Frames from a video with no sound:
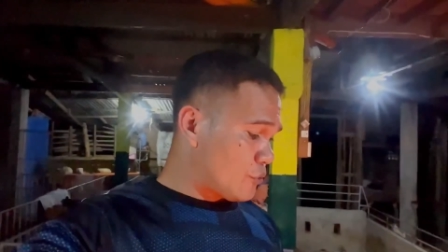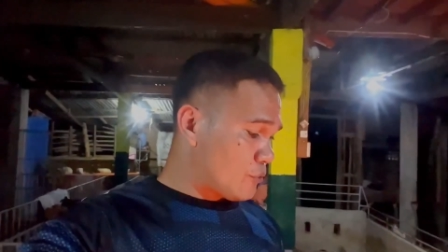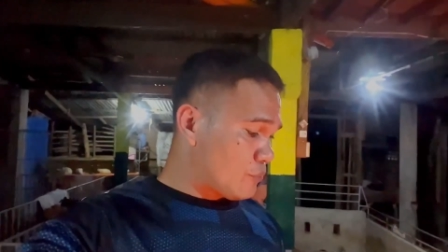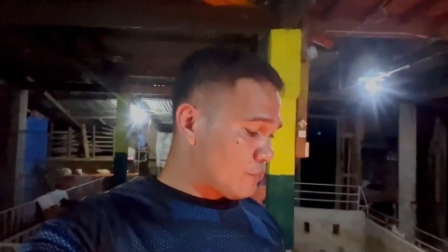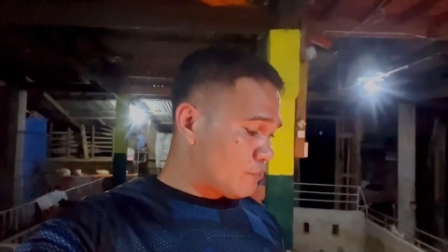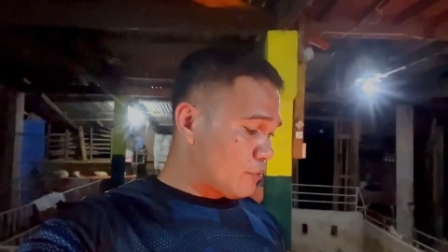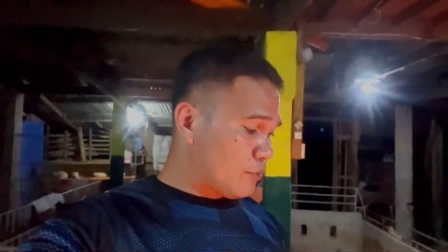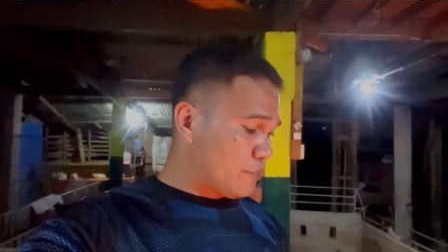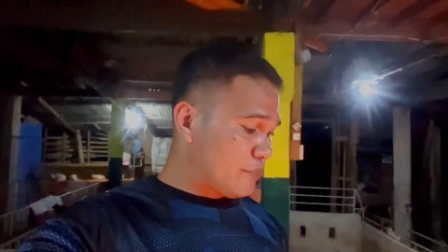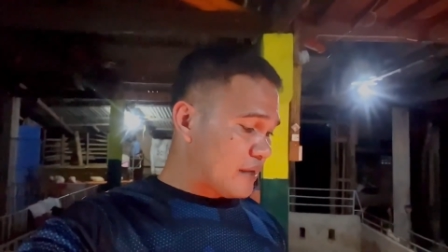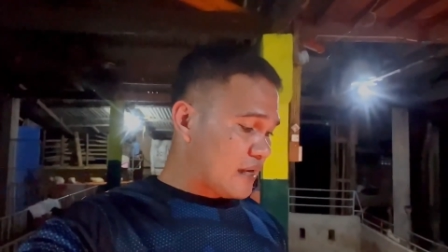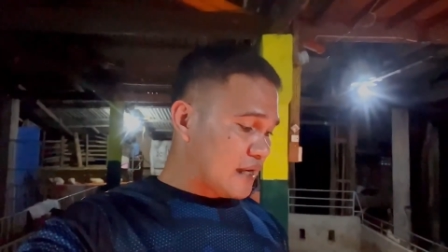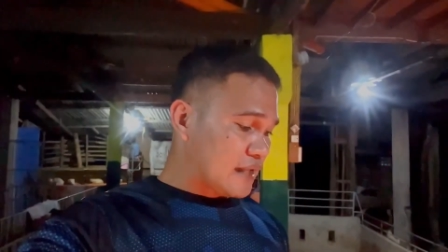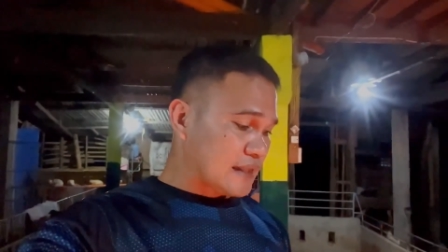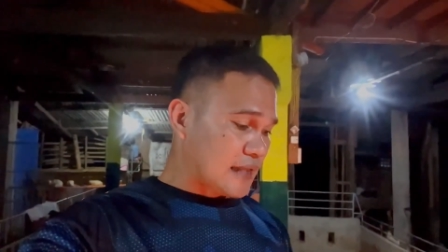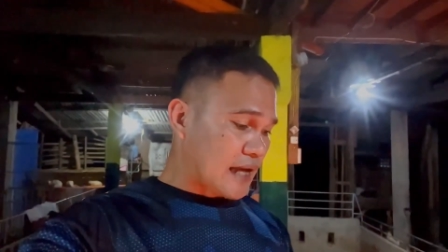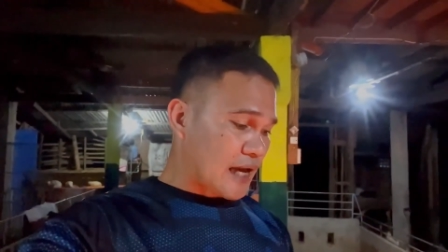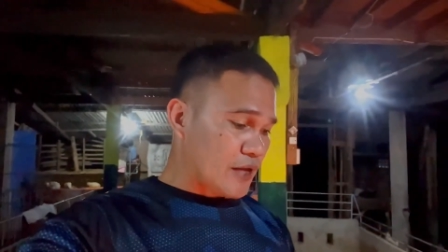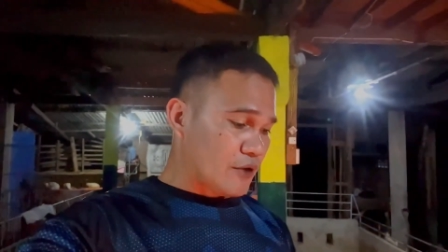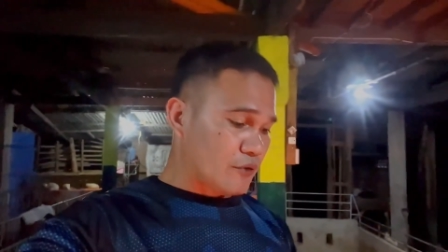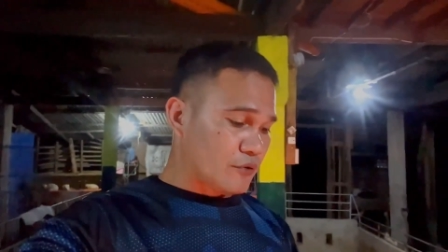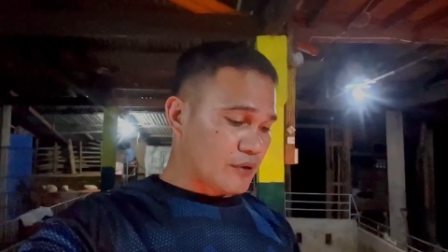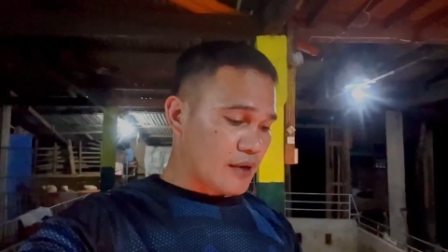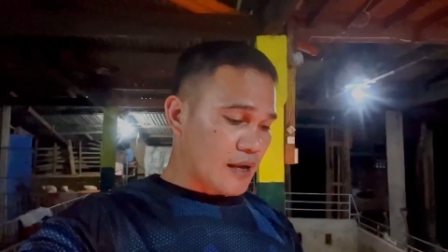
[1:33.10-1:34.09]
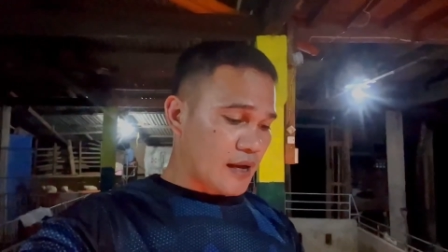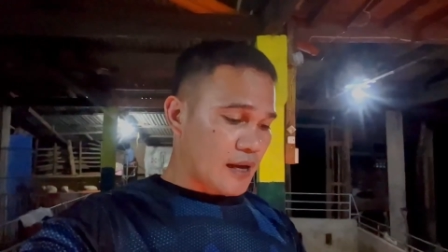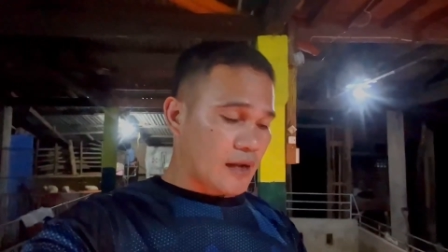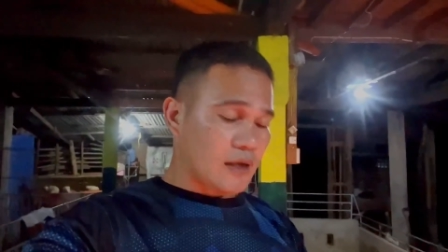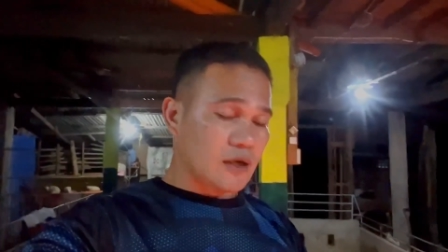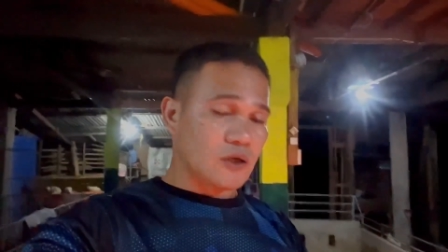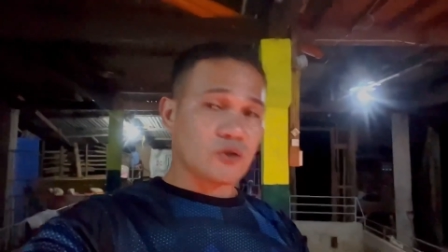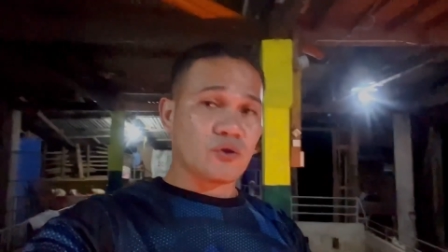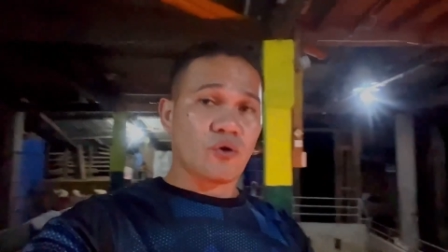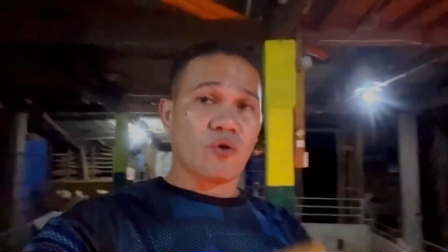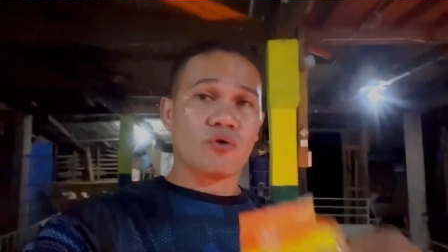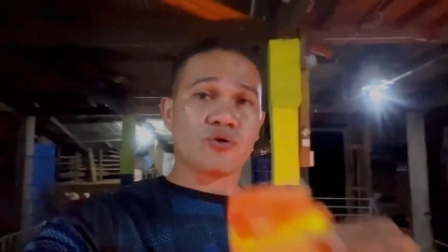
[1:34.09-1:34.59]
bumili tayo
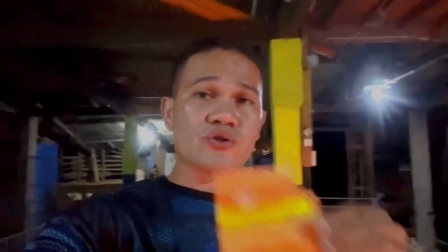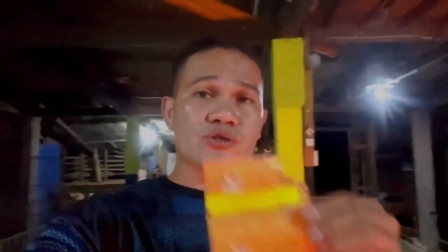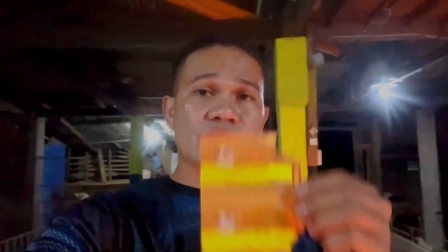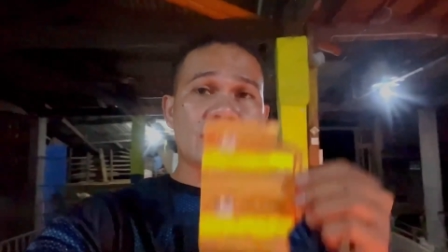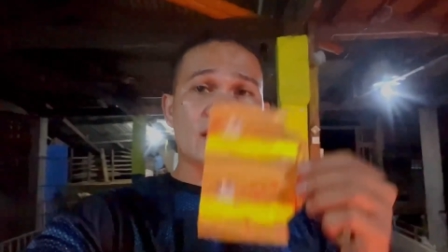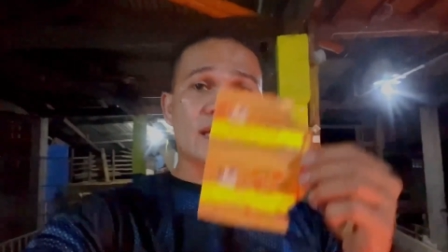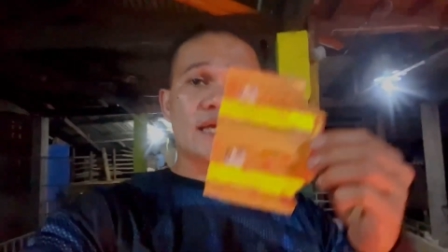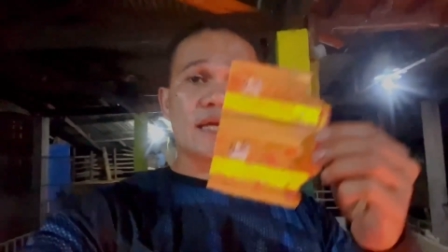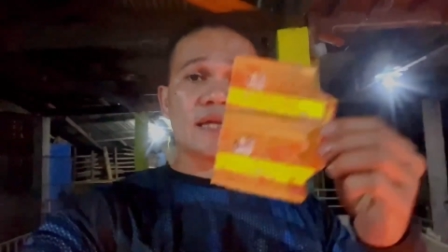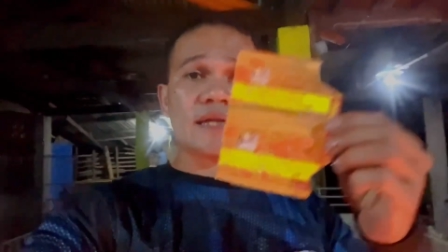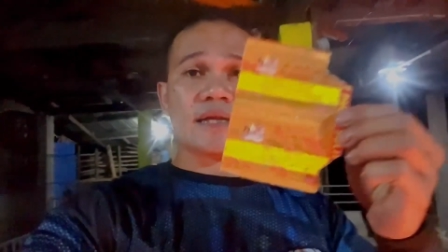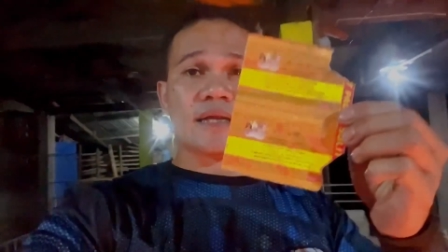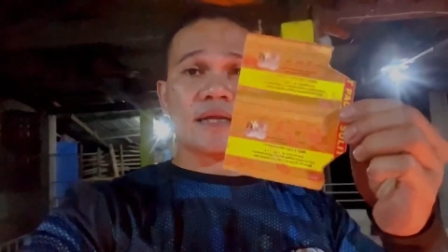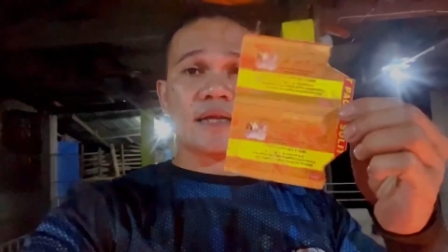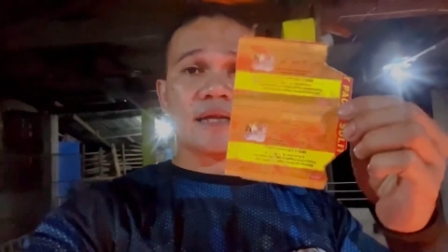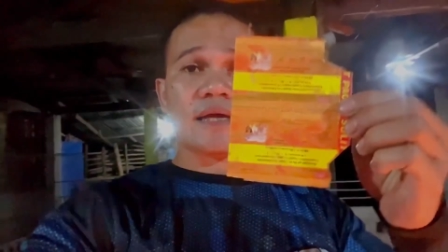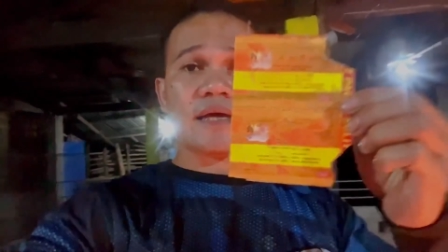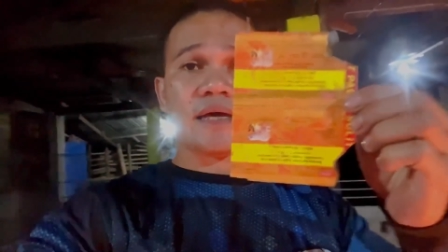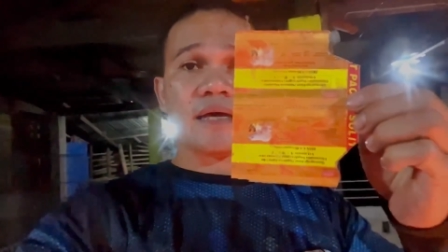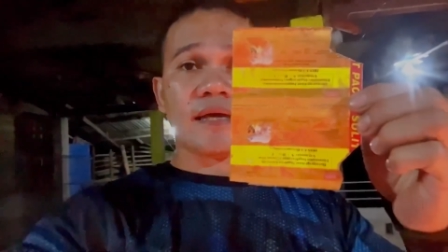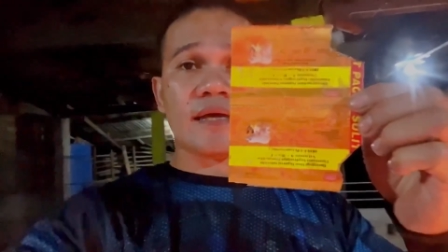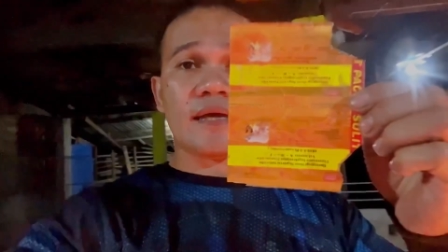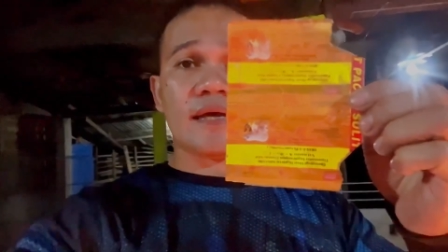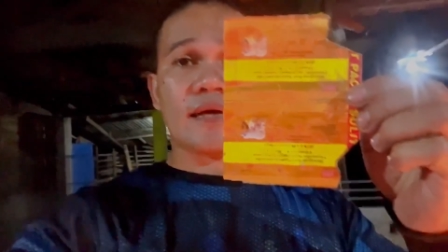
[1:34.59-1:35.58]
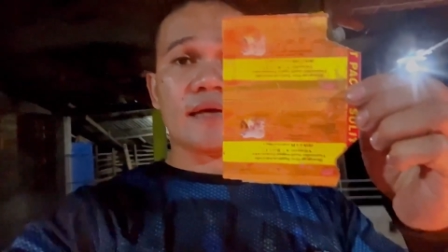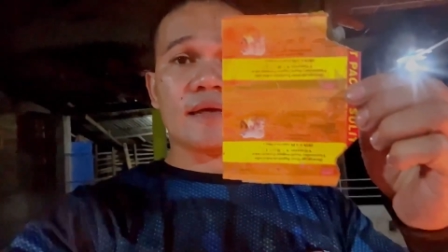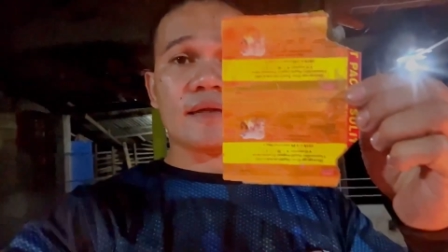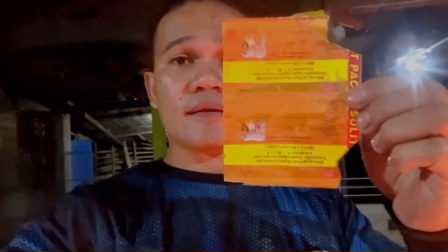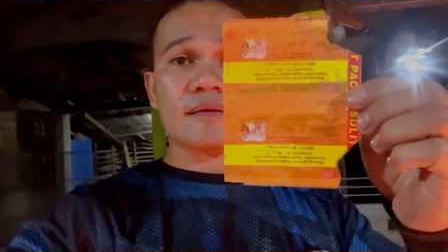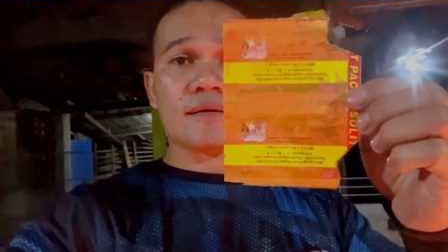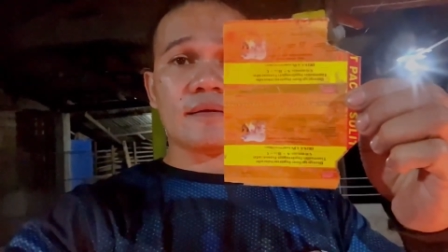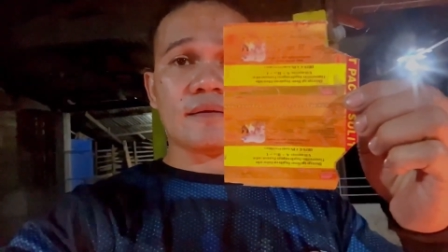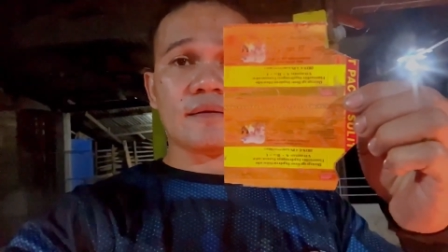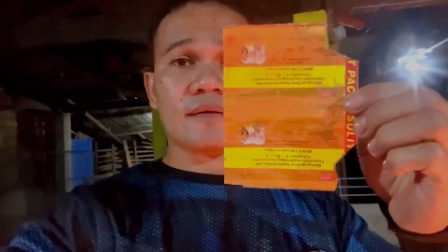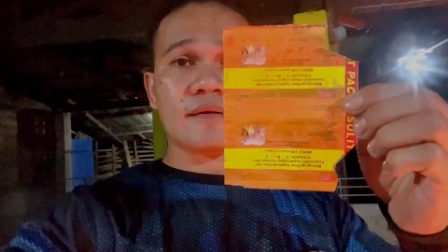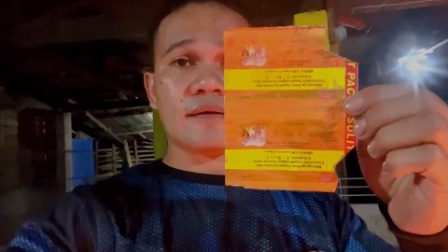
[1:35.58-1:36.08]
ng doxylin.
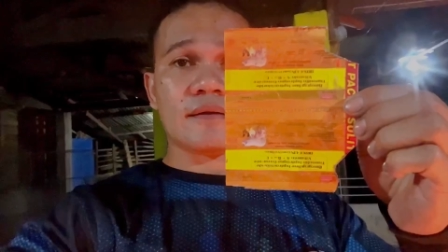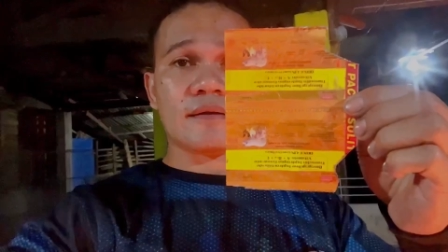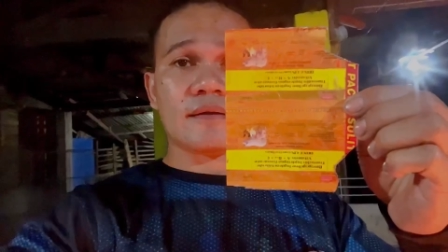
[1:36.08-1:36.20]
Ayan.